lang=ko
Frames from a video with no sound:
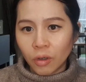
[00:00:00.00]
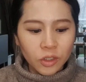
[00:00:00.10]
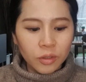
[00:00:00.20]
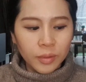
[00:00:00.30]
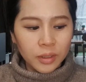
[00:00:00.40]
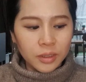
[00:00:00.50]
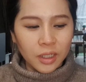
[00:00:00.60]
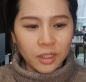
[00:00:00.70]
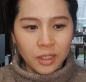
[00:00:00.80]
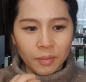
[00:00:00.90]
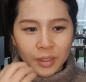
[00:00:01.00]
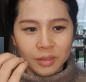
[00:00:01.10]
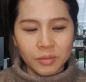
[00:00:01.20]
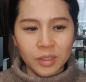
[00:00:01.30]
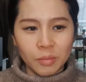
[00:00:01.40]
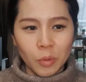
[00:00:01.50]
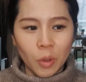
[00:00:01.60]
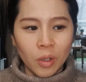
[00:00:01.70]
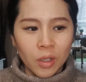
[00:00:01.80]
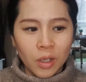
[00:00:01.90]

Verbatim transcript: 처음에는 제가 이렇게 말씀드린 뭐